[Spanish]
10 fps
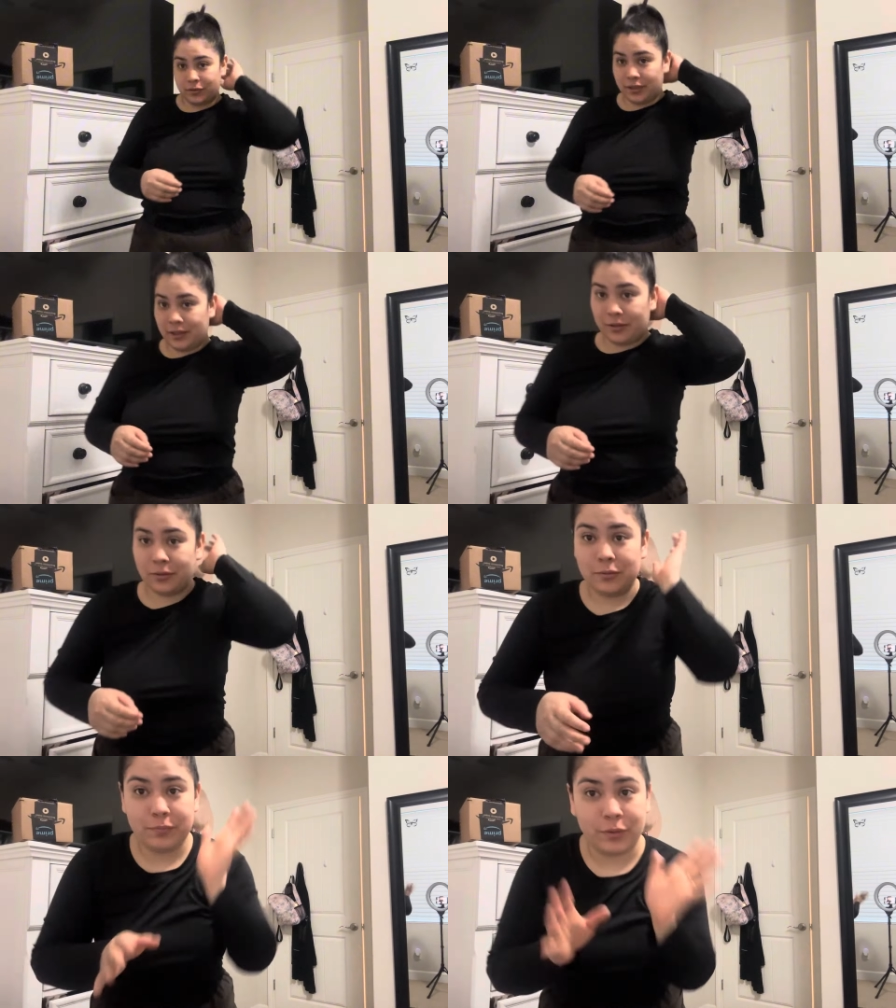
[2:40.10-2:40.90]

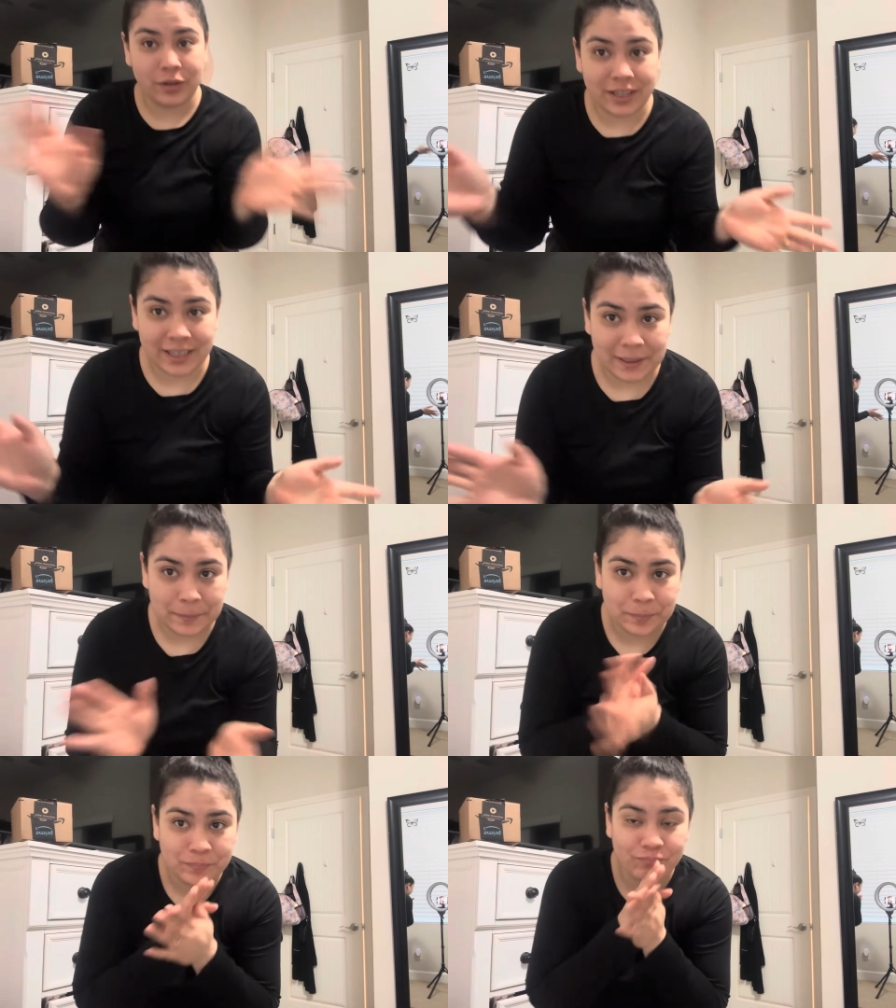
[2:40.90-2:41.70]
olitos
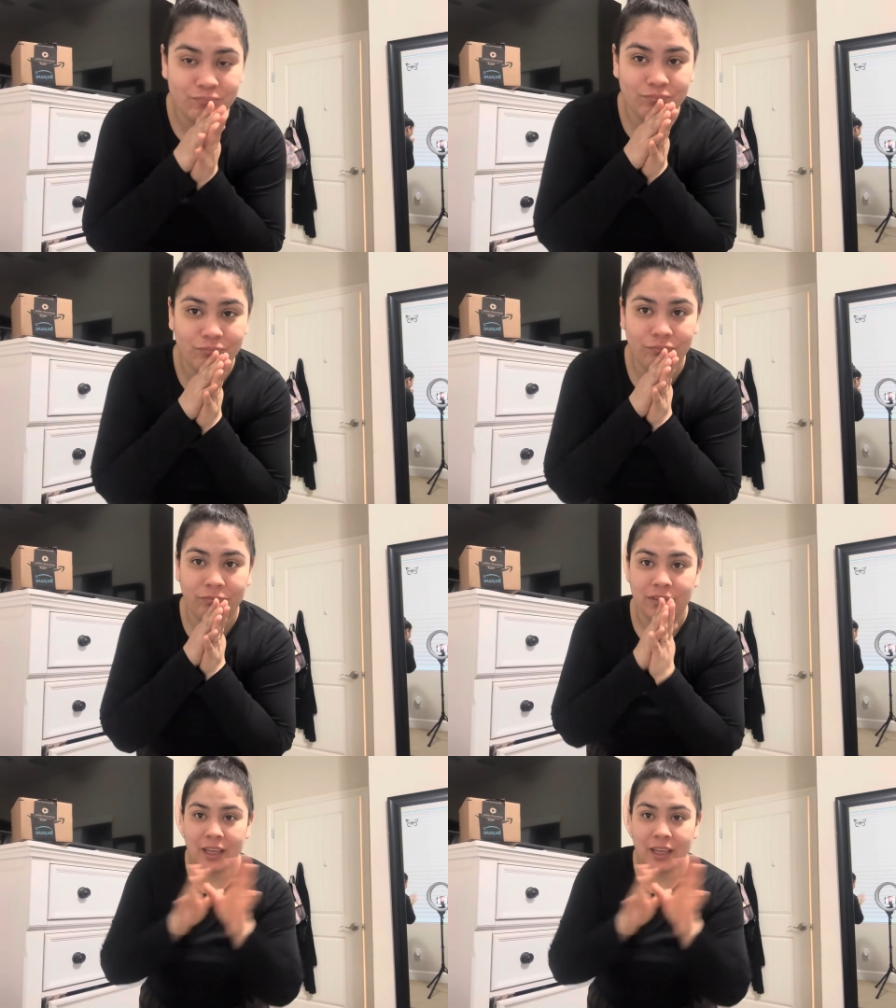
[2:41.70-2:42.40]
porque mm,